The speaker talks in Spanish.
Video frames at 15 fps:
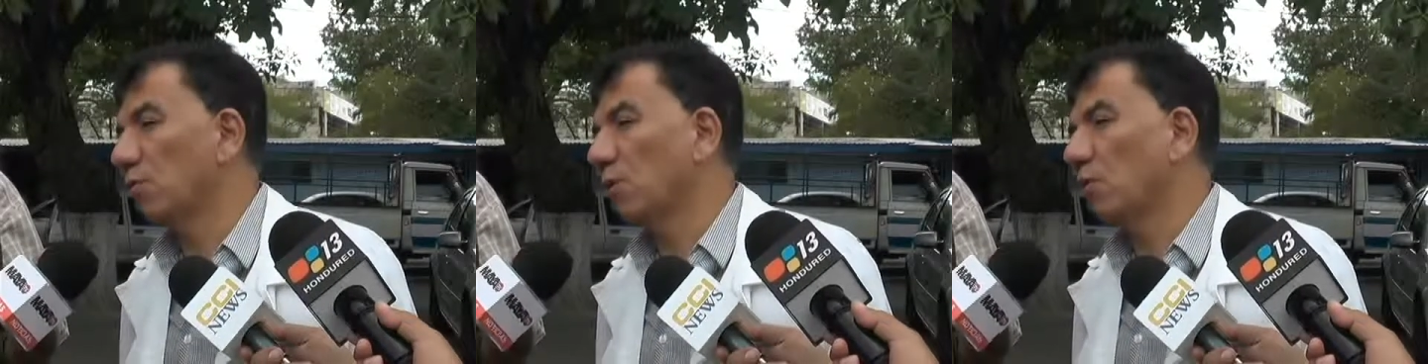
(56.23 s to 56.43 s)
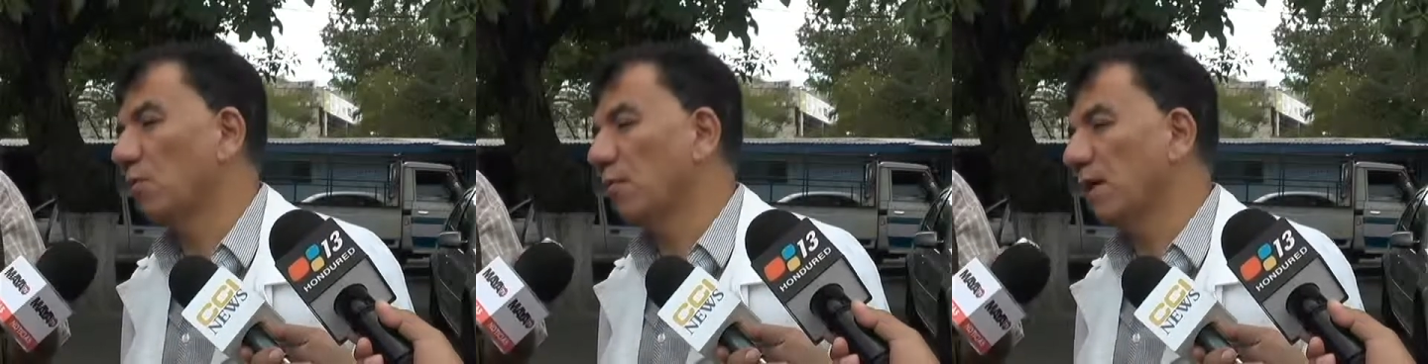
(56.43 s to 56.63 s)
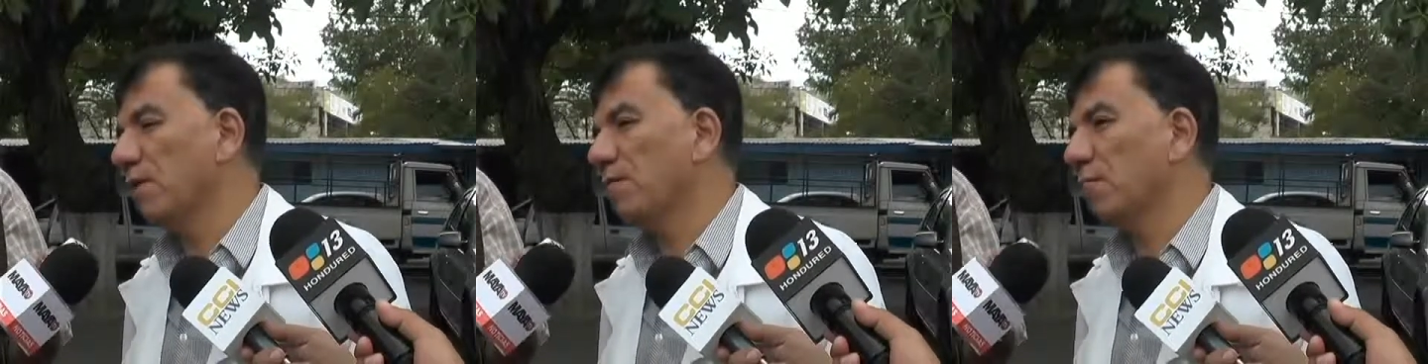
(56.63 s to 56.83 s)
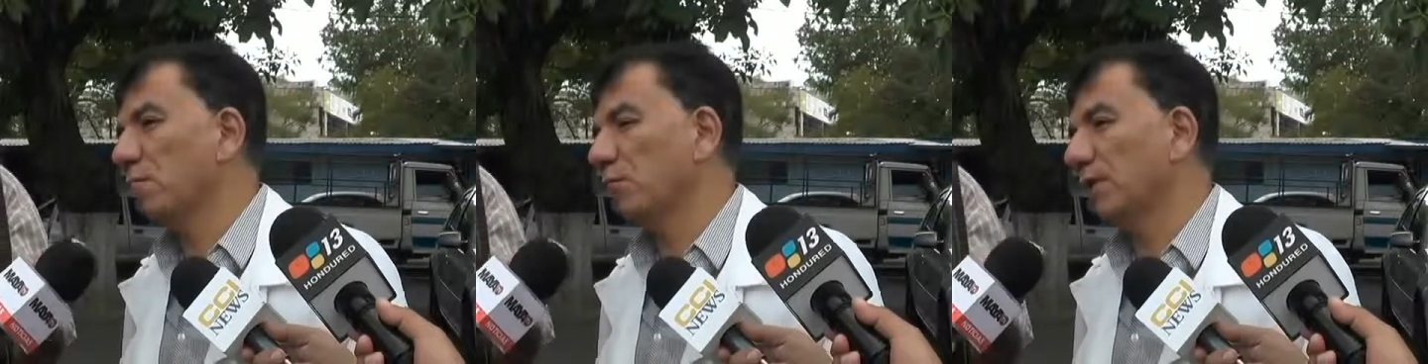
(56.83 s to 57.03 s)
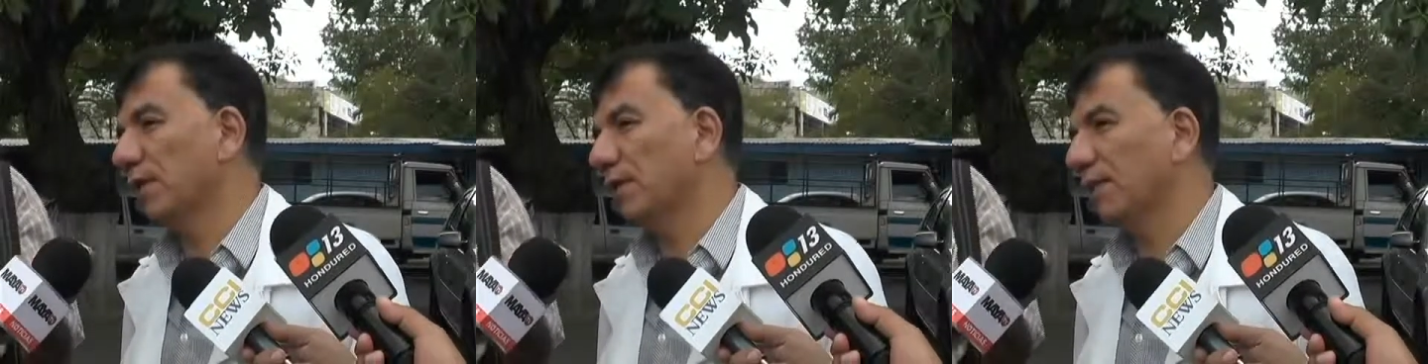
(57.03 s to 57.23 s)
Pero lo más
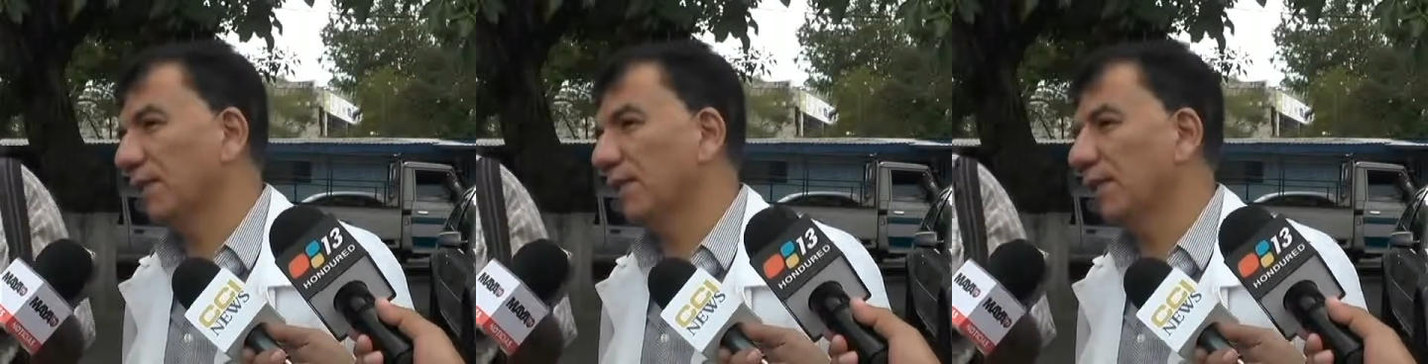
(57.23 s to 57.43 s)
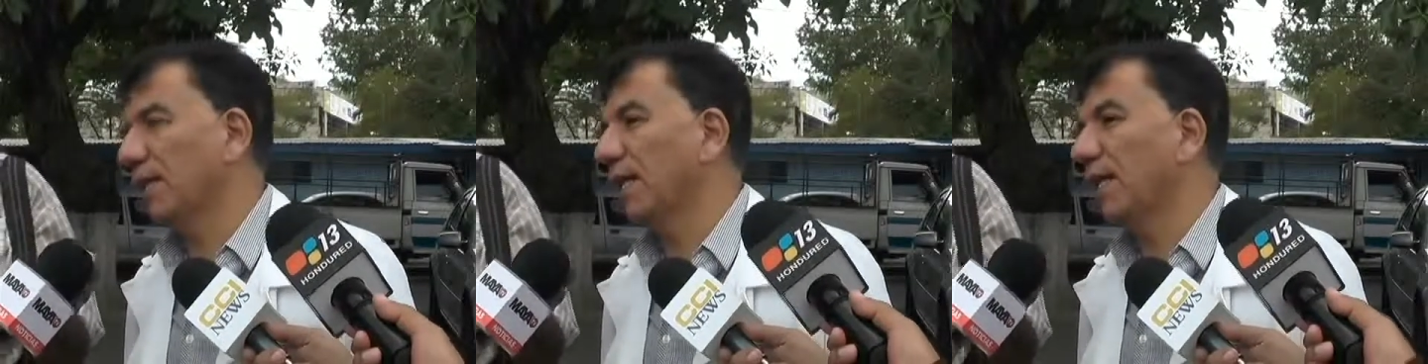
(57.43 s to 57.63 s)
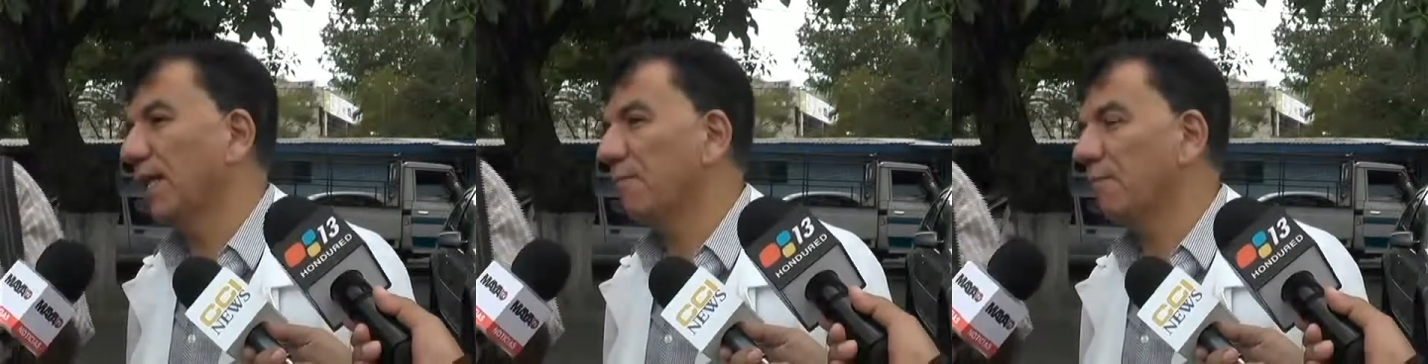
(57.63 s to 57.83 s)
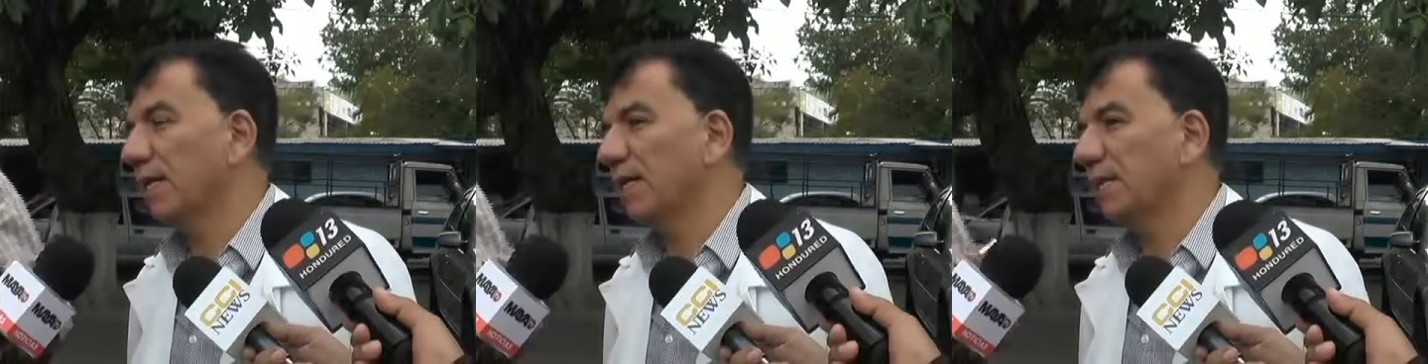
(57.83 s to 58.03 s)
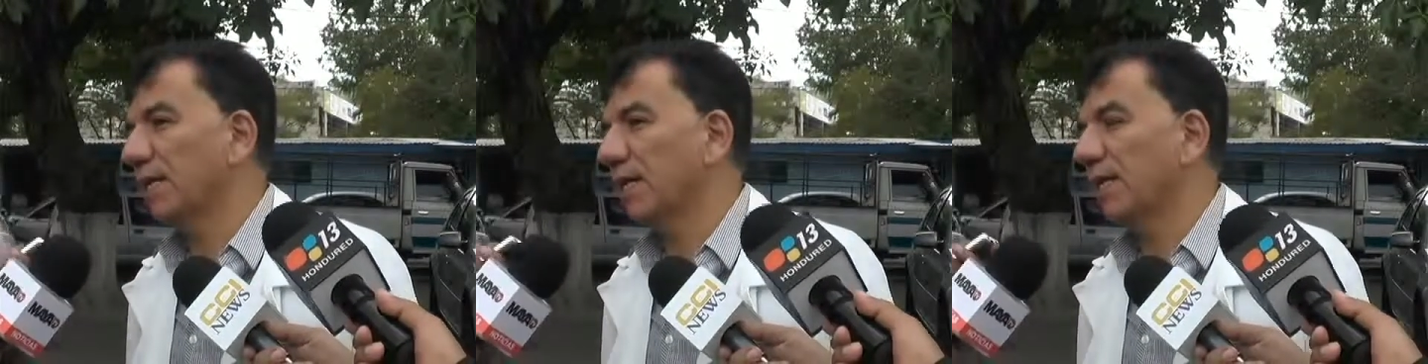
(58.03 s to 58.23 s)
importante en la
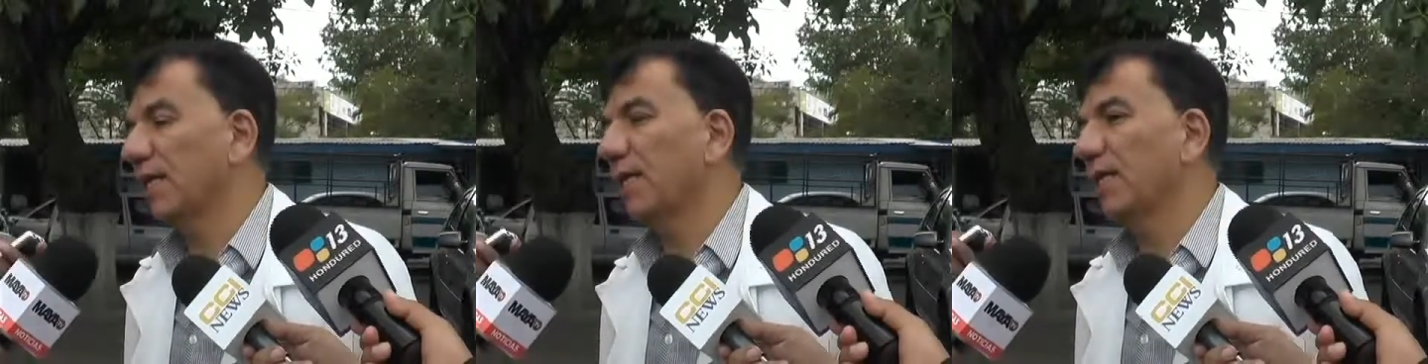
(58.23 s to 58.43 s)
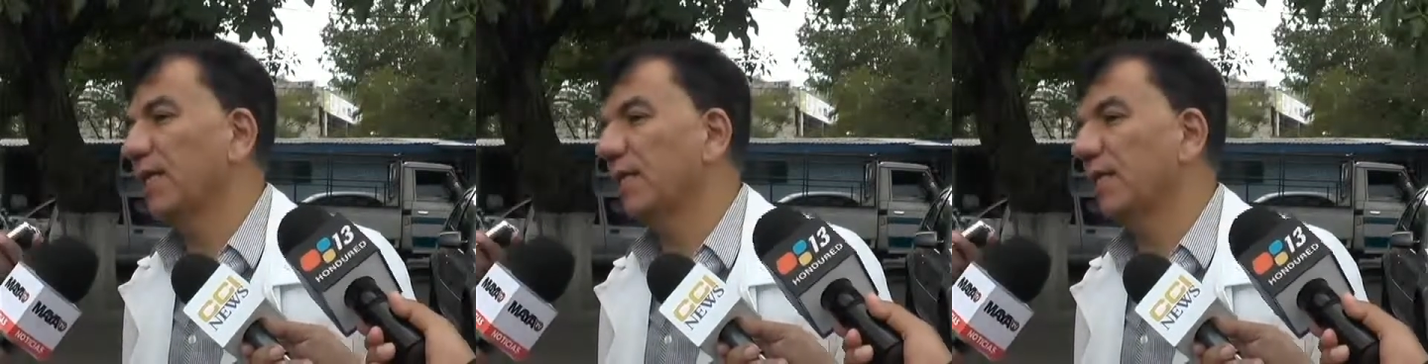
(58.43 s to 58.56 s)
embarazada